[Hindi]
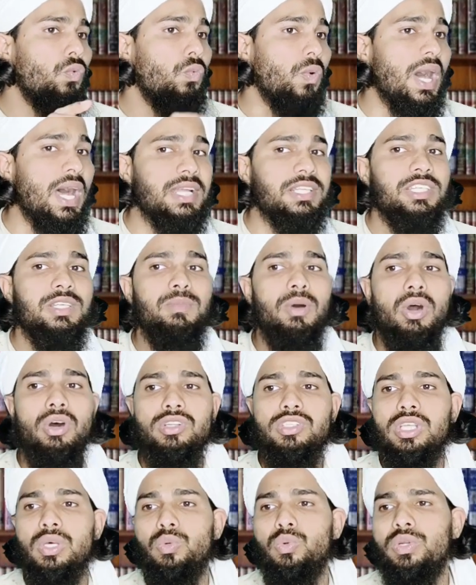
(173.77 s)
वाजिब
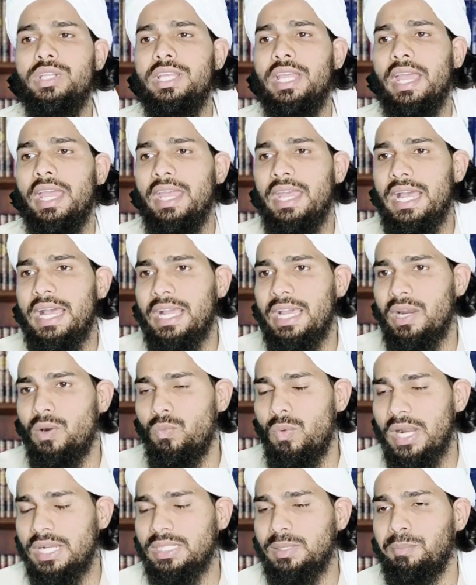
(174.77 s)
और ज़रूरी है अगर
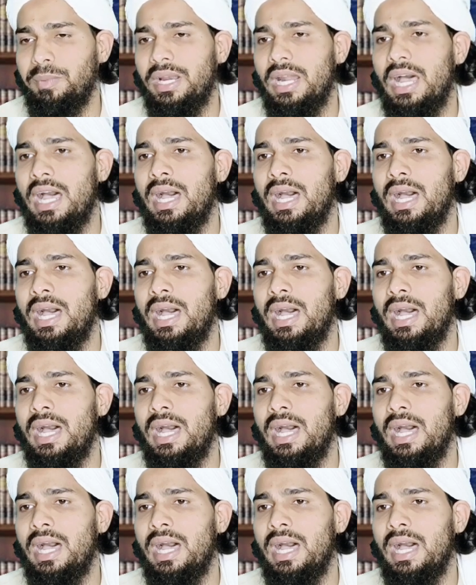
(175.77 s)
वक्त पर